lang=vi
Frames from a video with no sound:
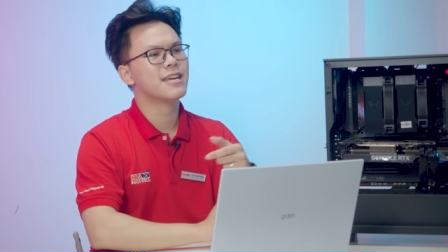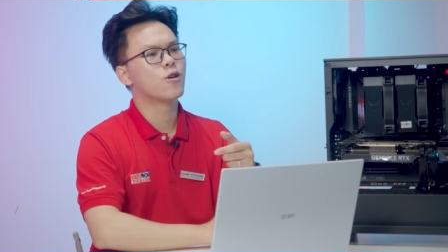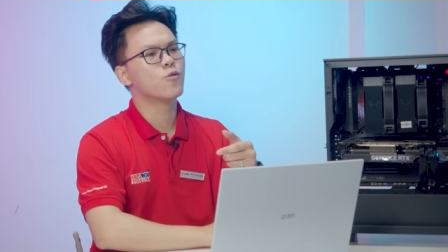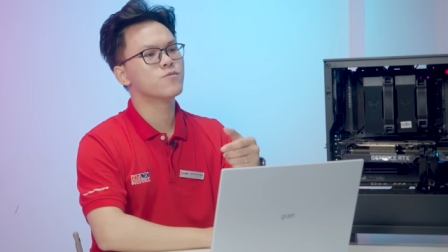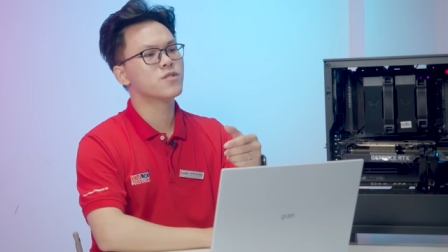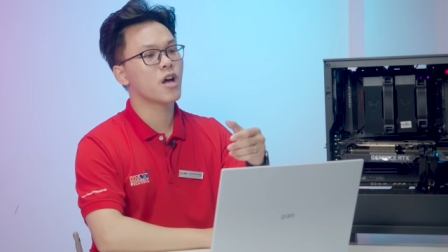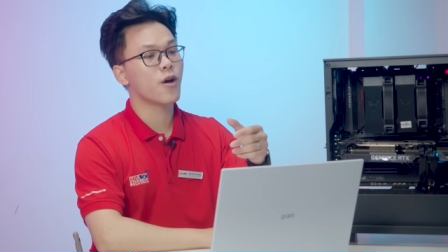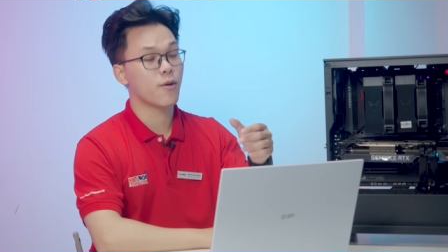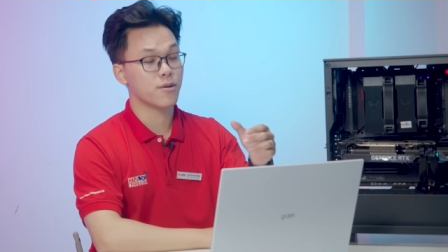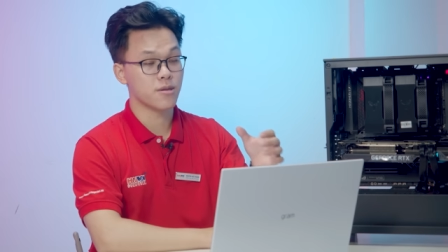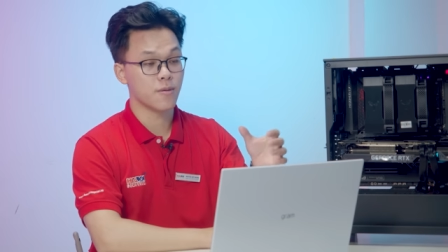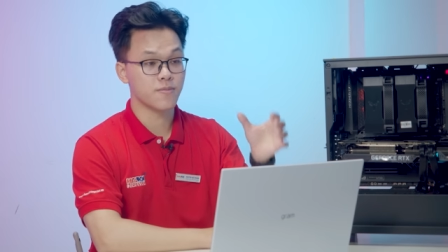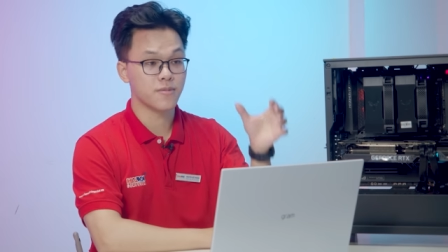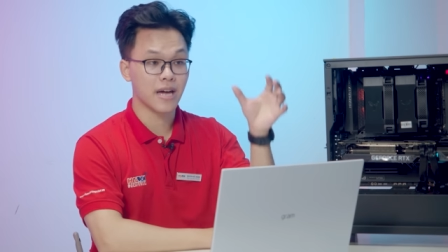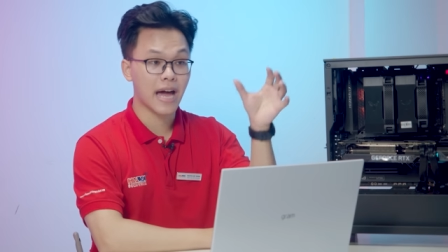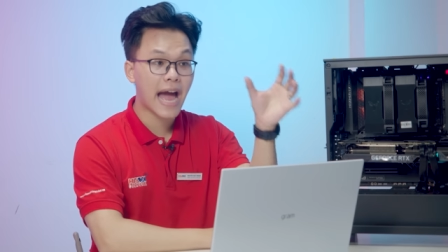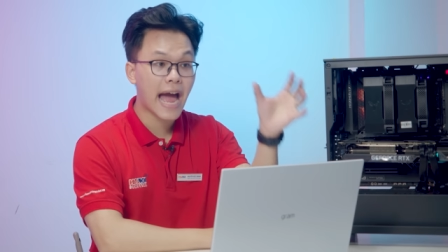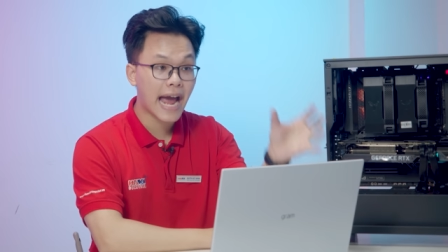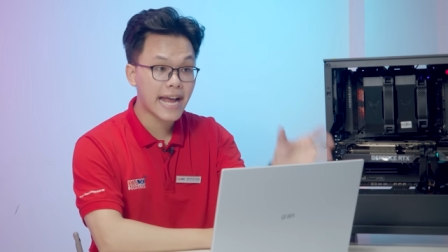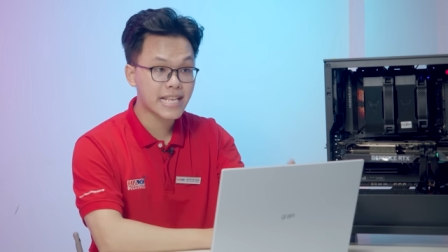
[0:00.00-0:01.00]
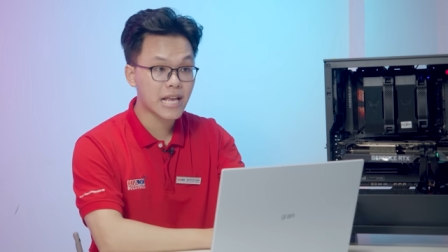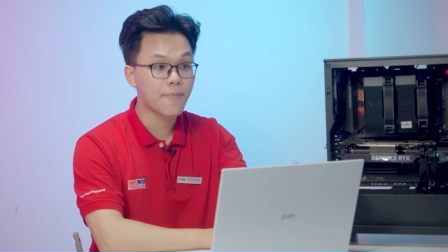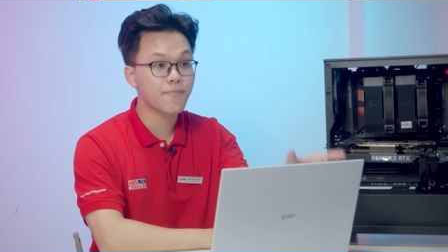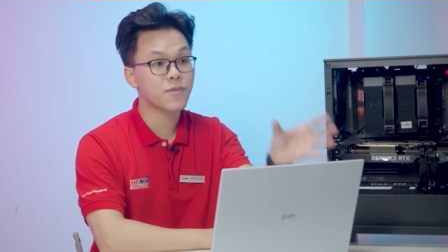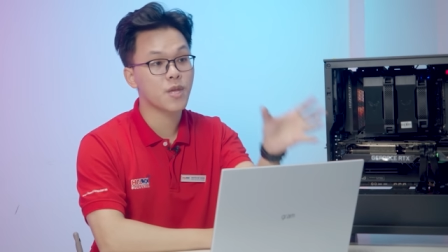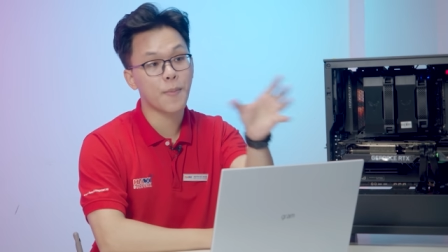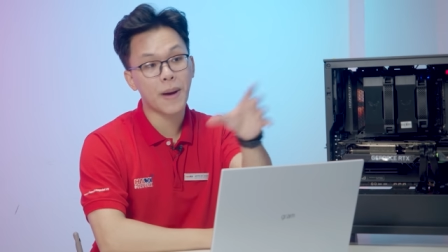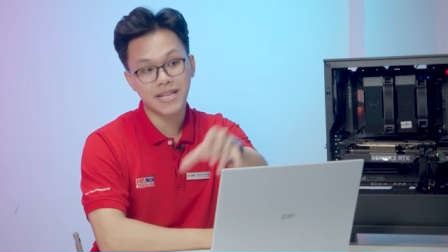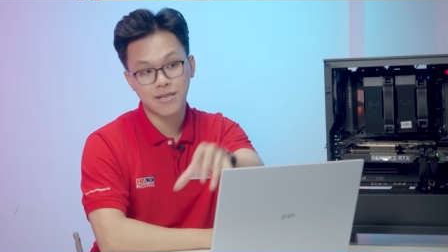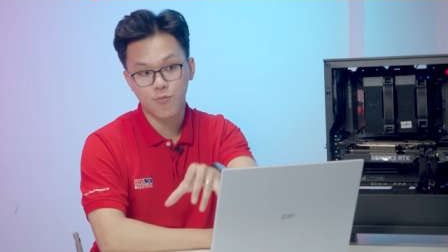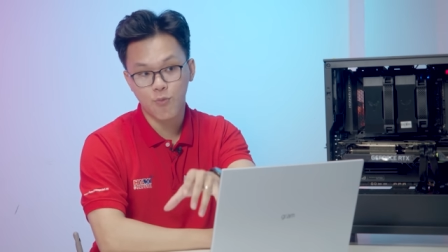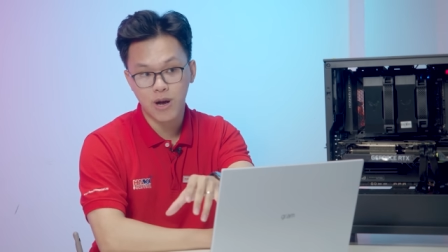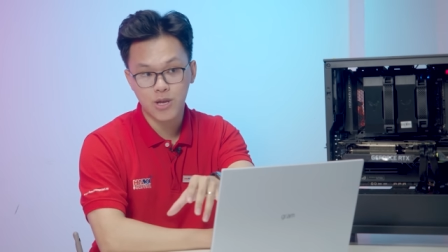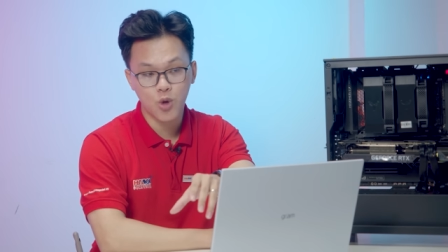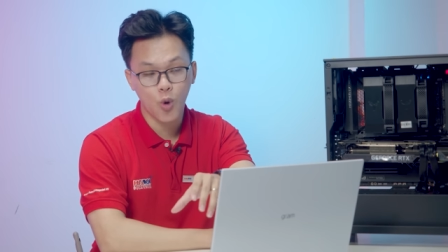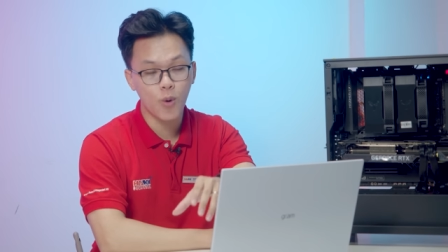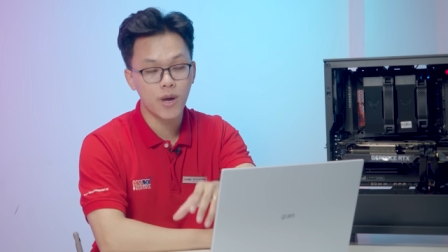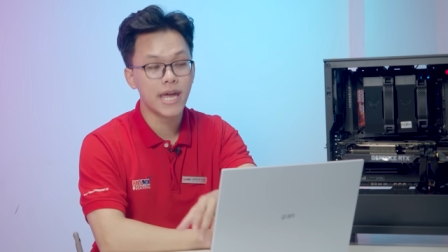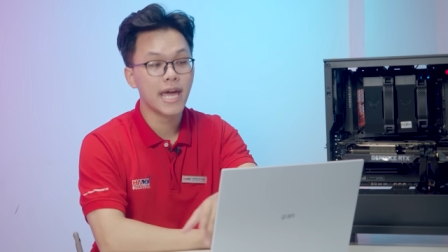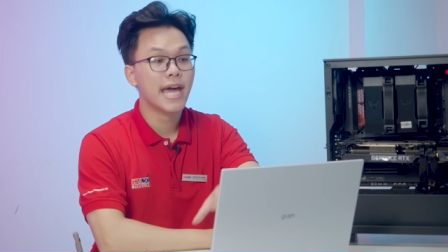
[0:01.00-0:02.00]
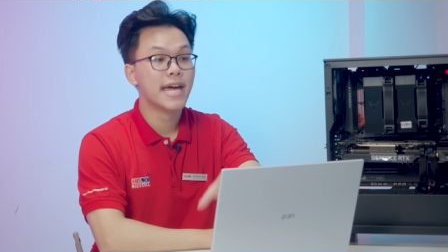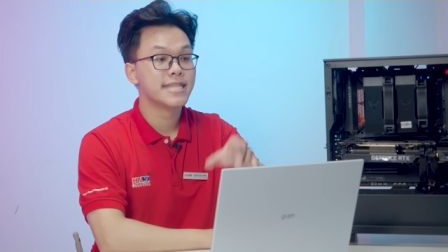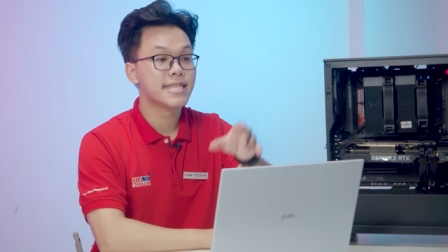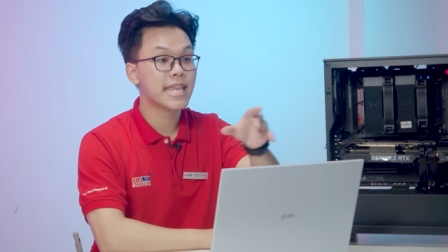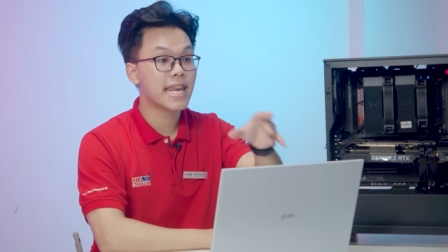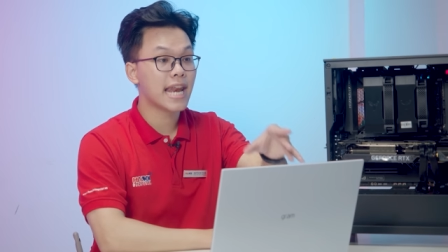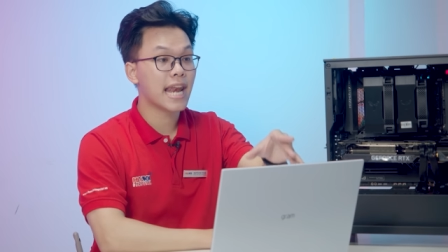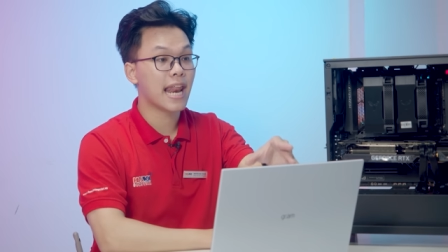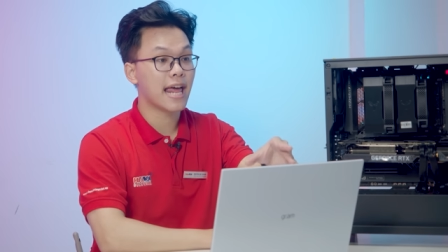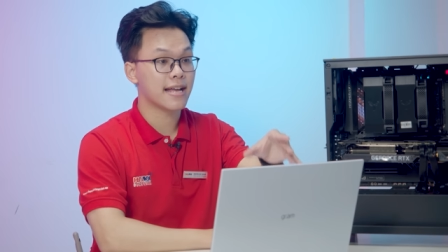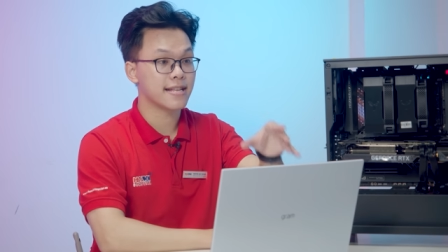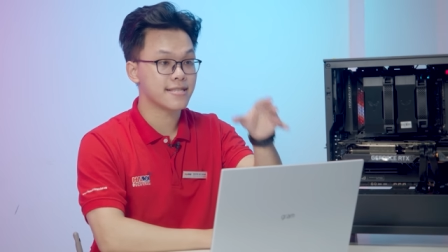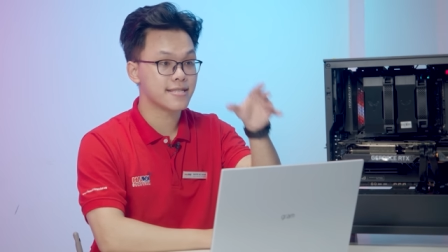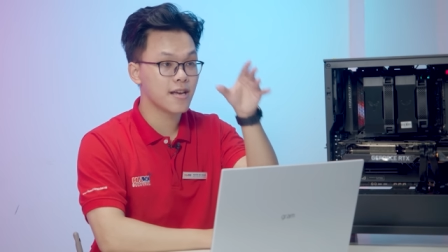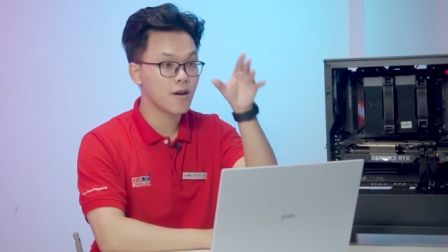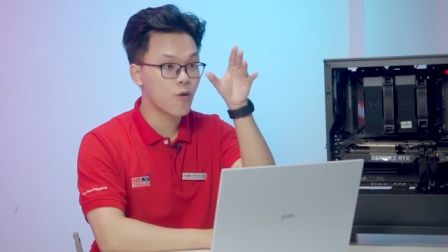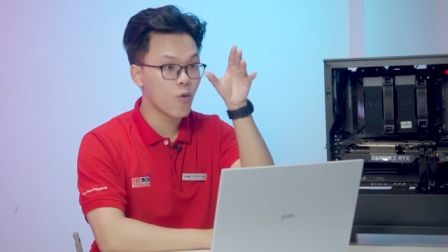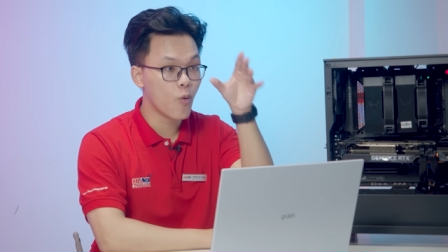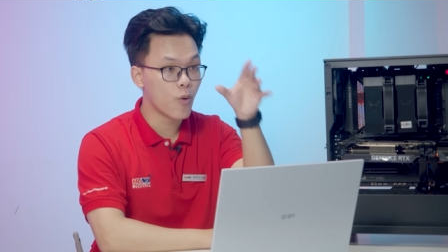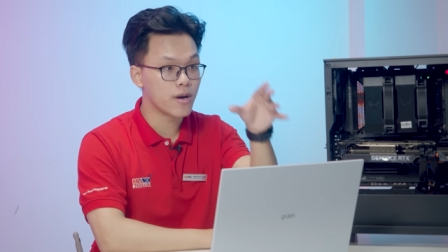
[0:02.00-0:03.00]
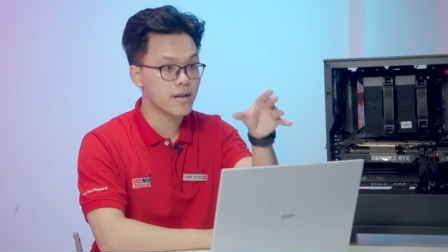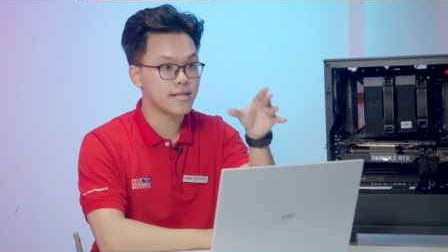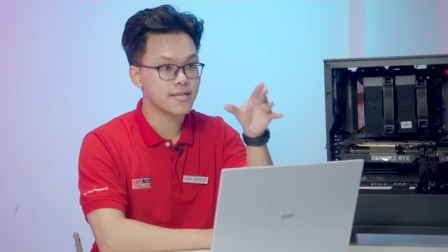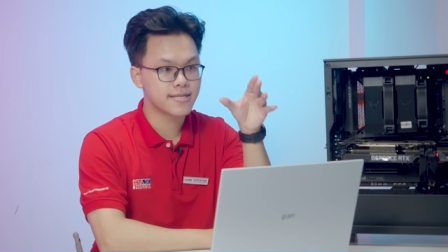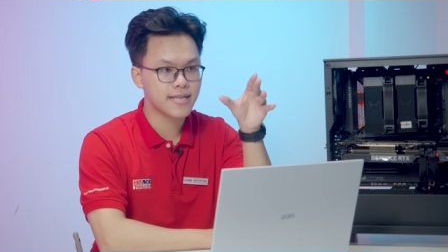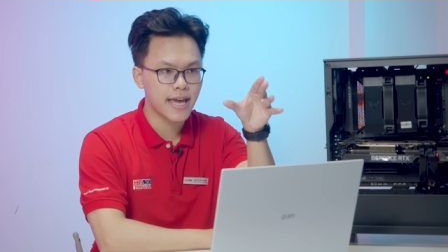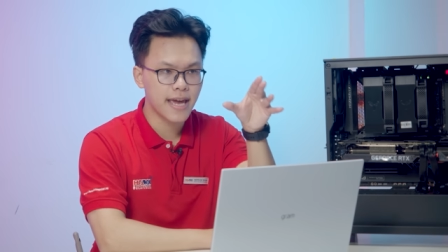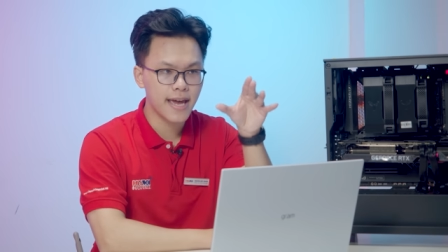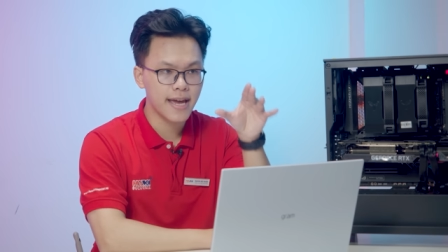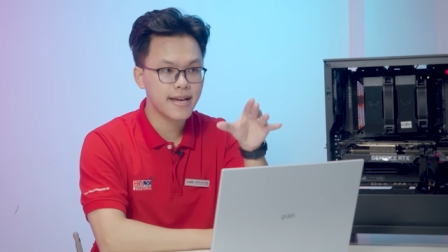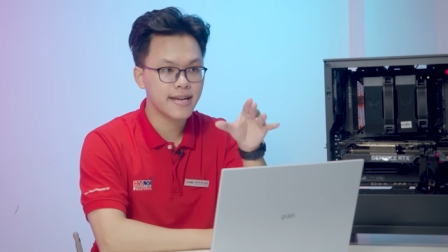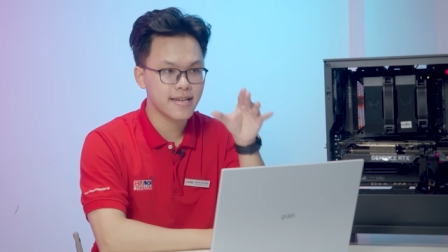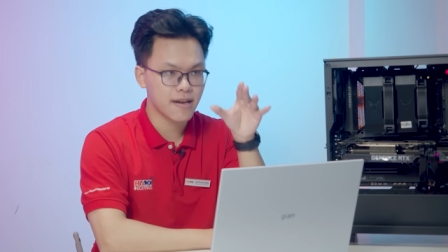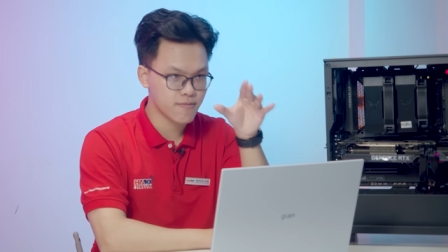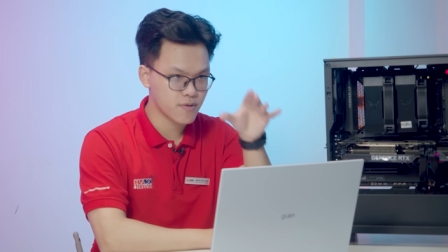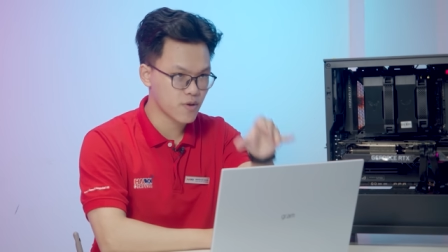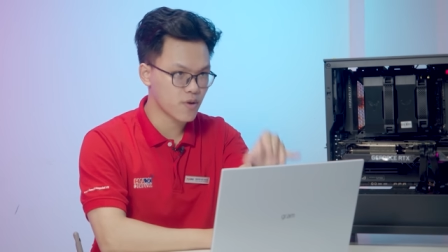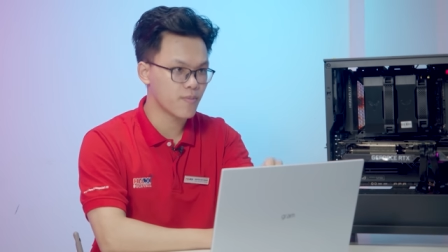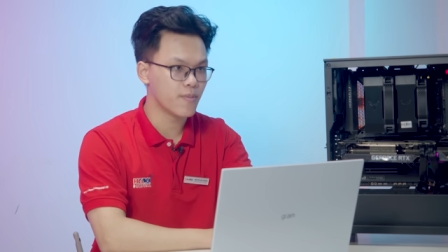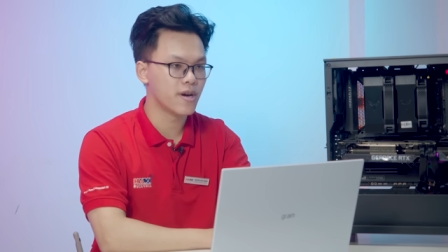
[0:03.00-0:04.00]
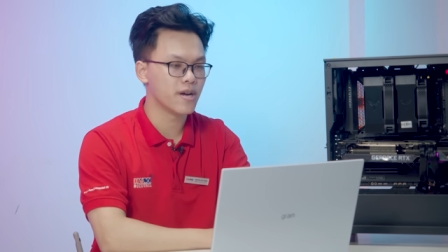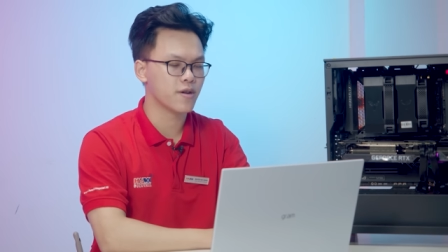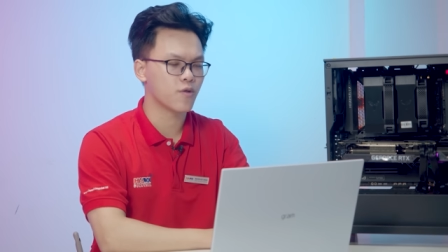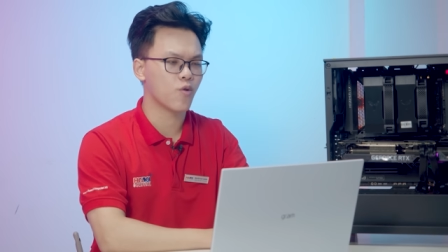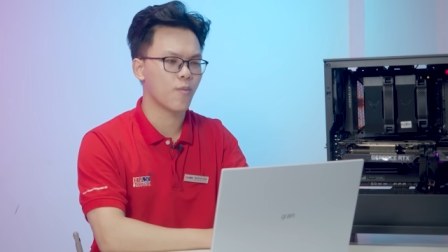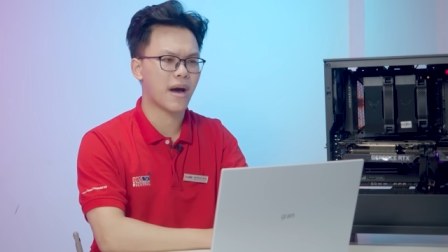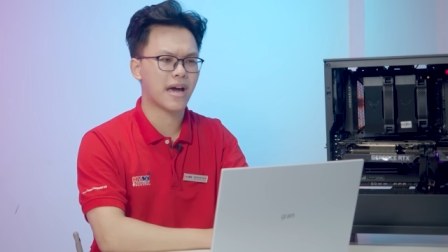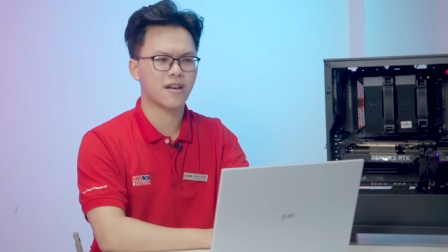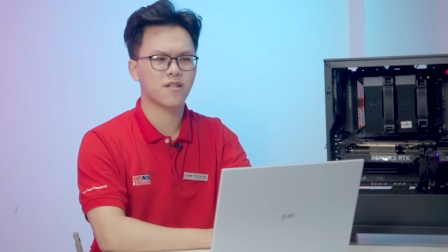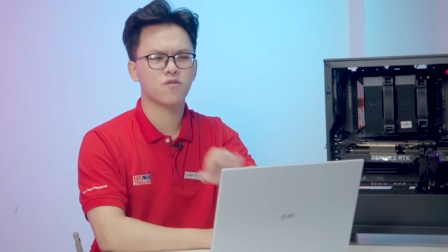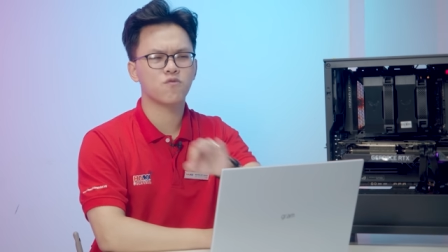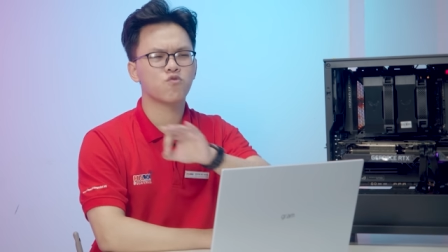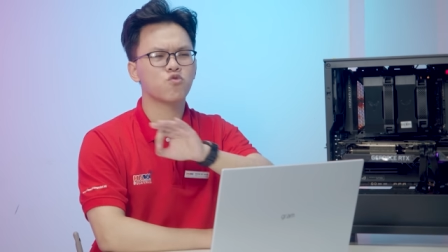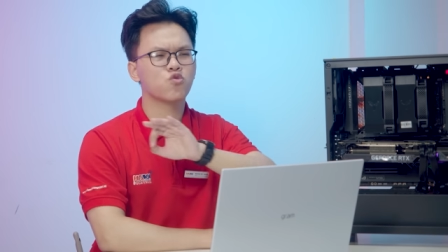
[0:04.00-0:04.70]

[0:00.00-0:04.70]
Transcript: thì cũng rơi khoảng tầm từ hai trăm tới ba trăm oát thôi. Thế nên là chiếc nguồn C X năm trăm năm mươi của bạn